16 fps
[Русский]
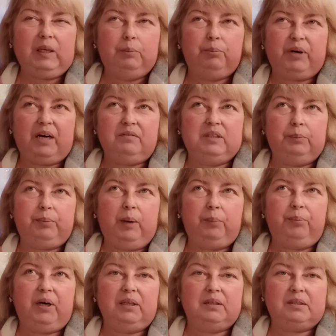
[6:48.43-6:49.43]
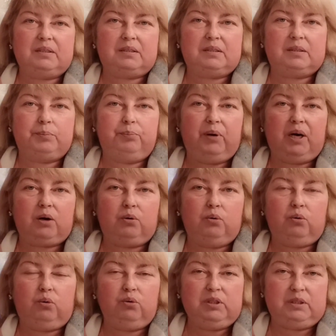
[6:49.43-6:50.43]
Правда, попалось пару
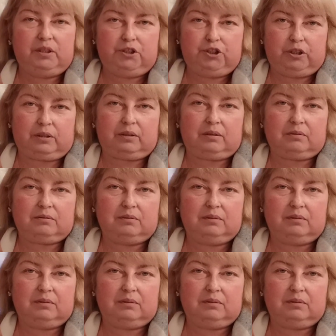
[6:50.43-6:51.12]
косточек.